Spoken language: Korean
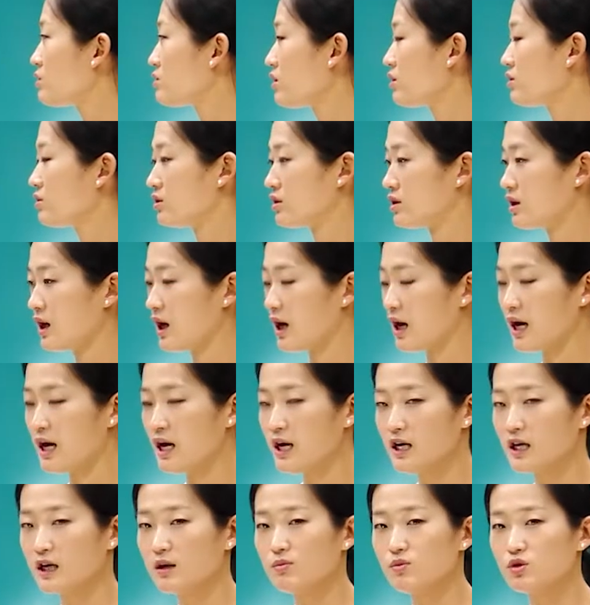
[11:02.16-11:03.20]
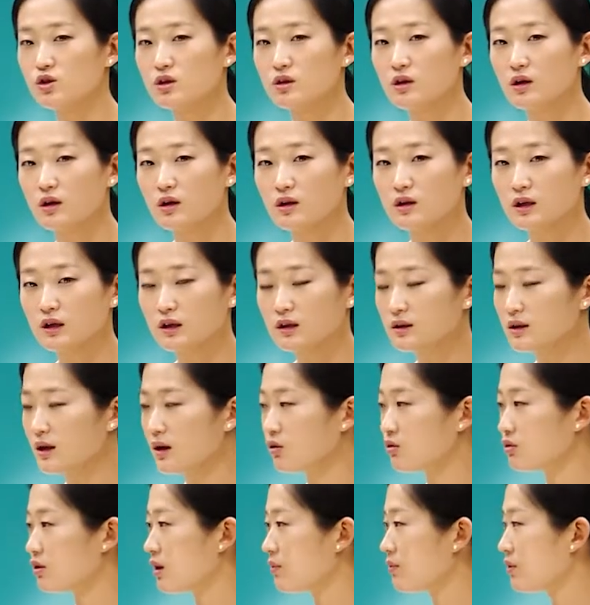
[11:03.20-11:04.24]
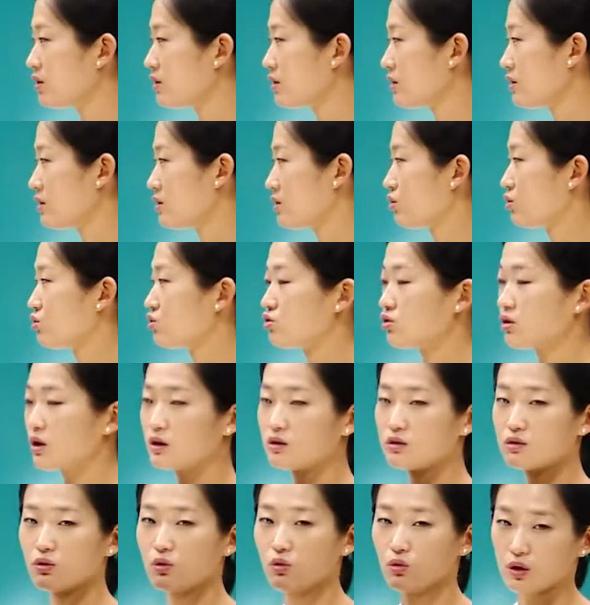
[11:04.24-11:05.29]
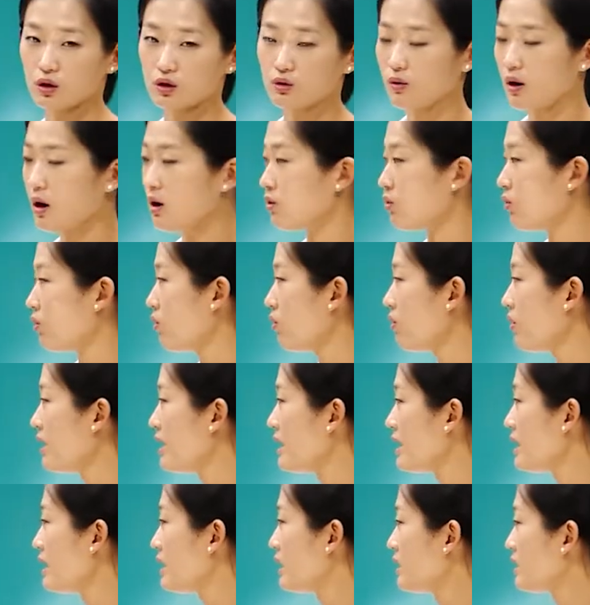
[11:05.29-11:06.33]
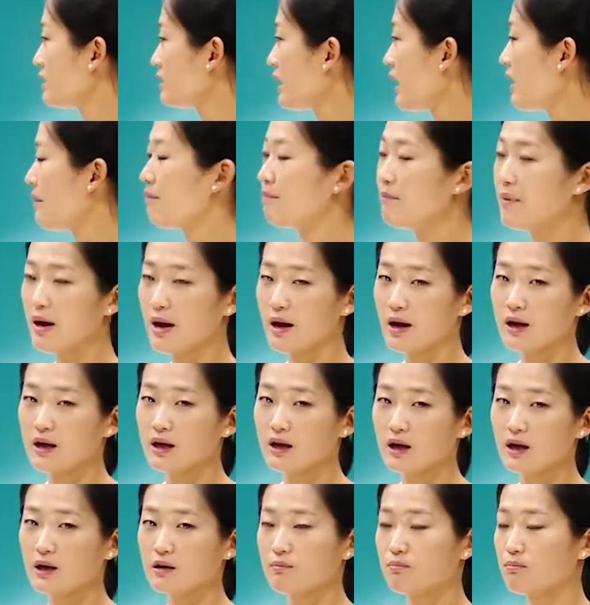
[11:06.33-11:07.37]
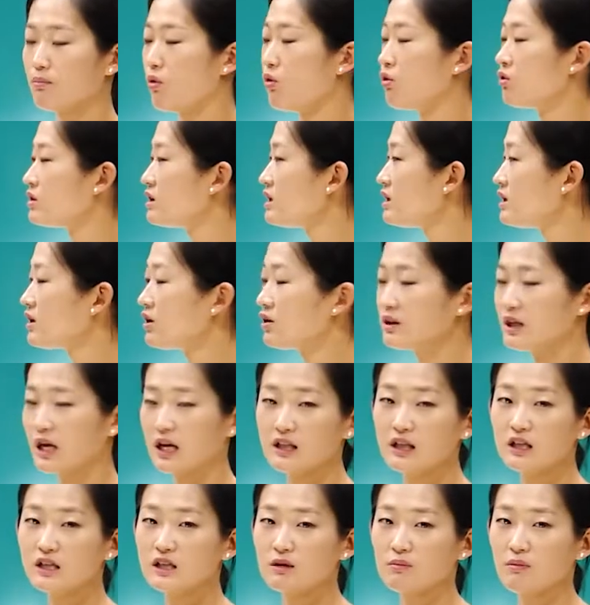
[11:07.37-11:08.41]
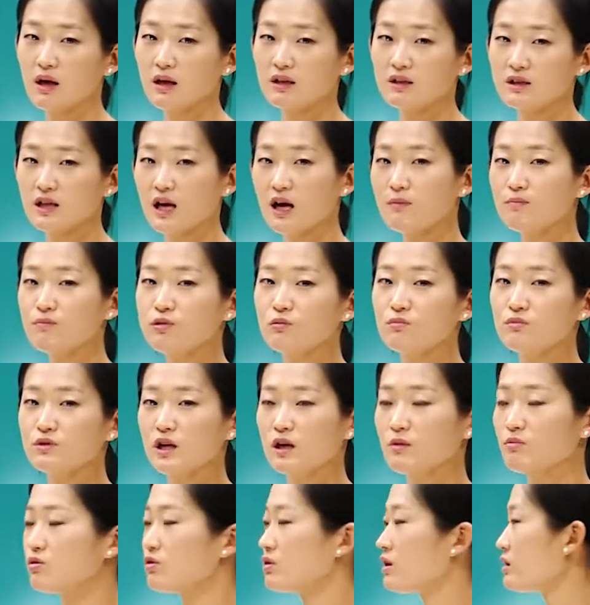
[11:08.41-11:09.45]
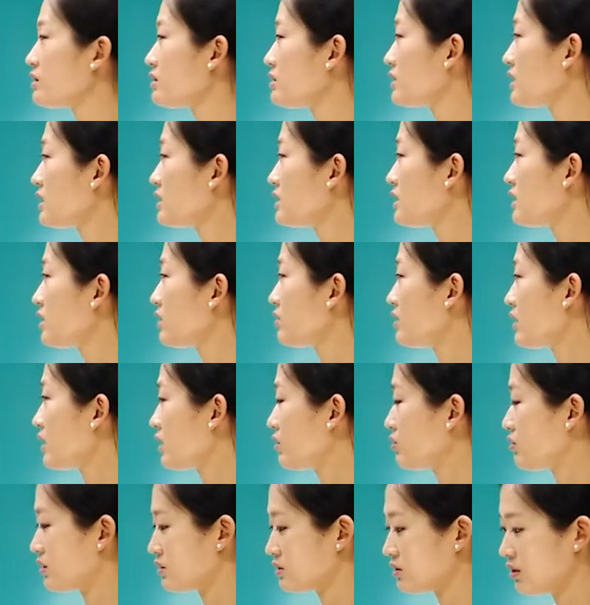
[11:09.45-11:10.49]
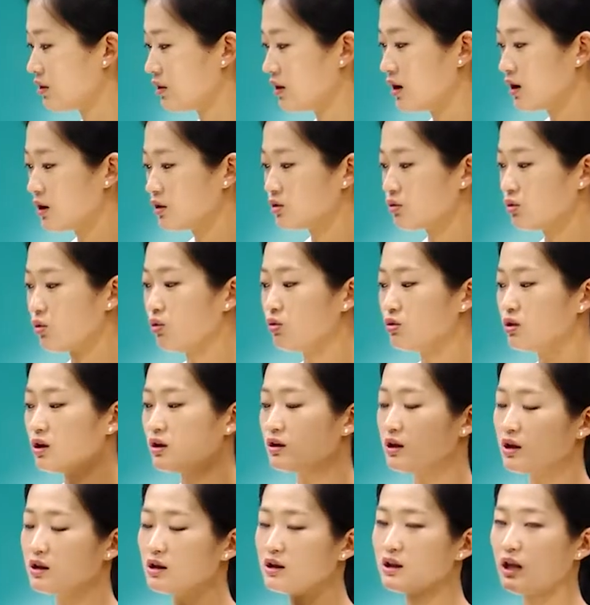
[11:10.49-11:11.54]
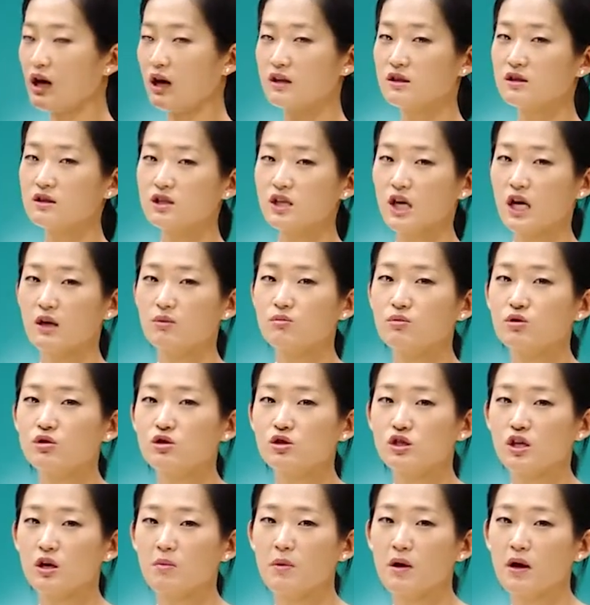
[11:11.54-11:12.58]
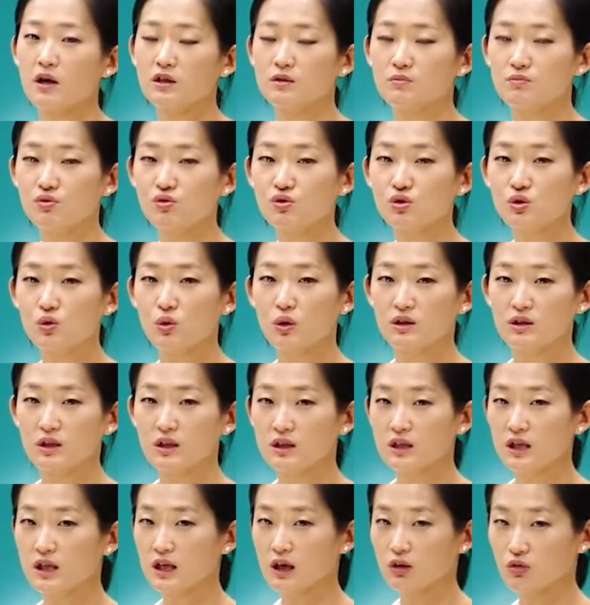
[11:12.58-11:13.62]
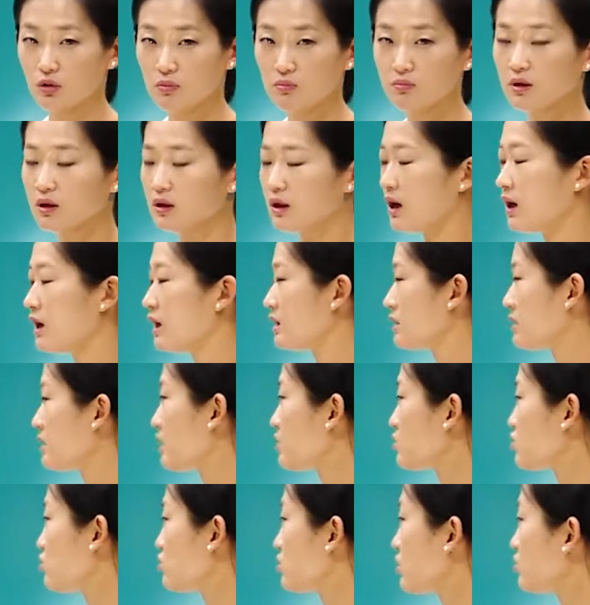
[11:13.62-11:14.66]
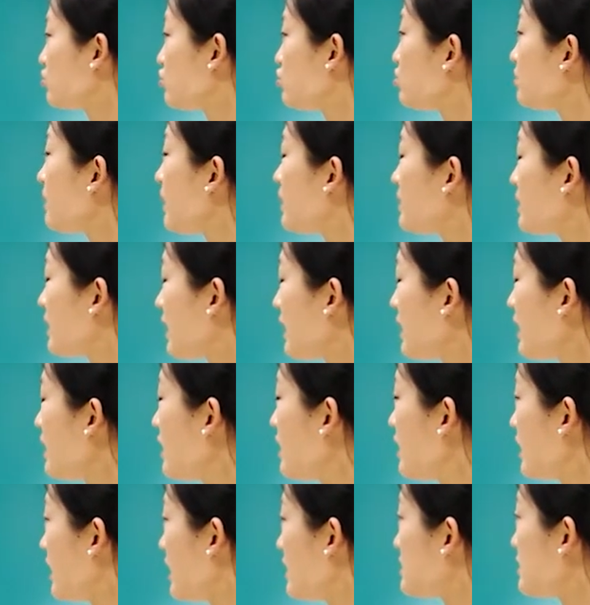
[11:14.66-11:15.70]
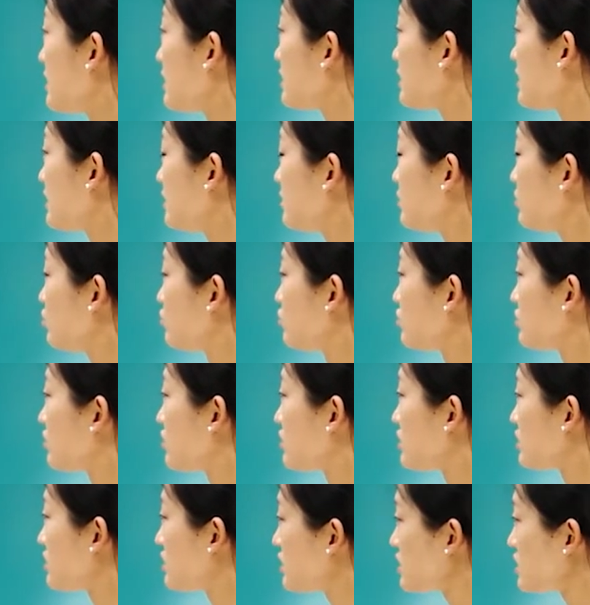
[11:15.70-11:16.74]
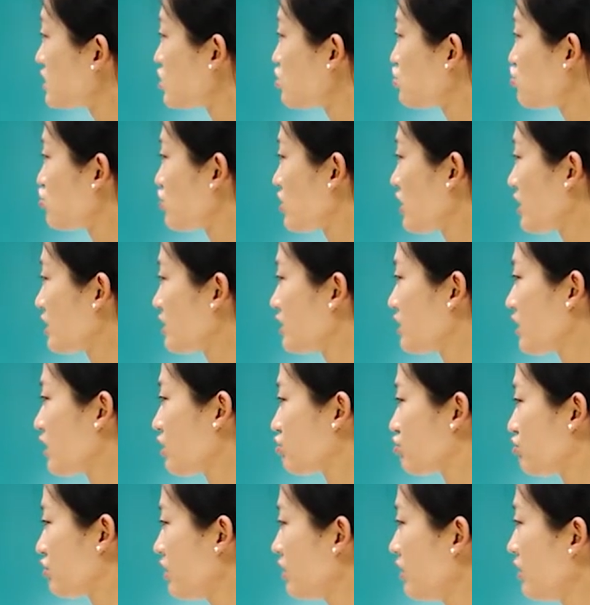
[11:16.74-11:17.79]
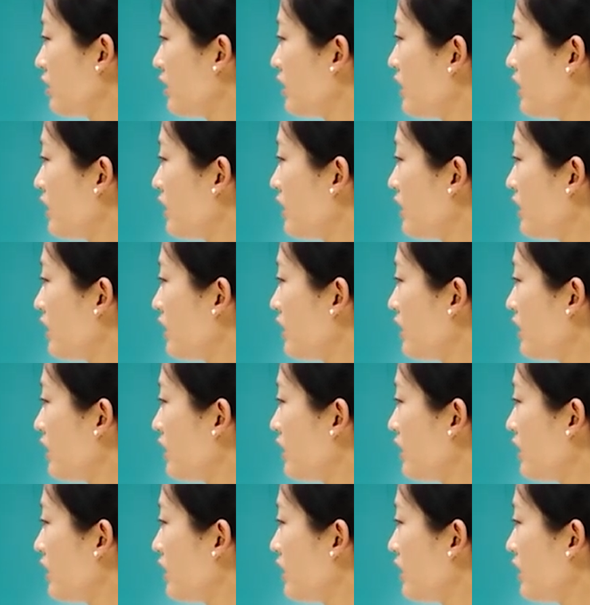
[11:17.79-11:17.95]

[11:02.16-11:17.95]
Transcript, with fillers: 있었는데 임진왜란이 끝나고 나면은 고추가 들어오기도 하고 담배, 그러니까 먹는 건 아니지만 상품 작물 같은 게 생겨나게 돼서 돈이 되는 다른 작물을 재배하는 풍조가 생기게 됩니다. 그게 조선 후반에 가장 큰 두드러진 특징 중에 하나겠고요.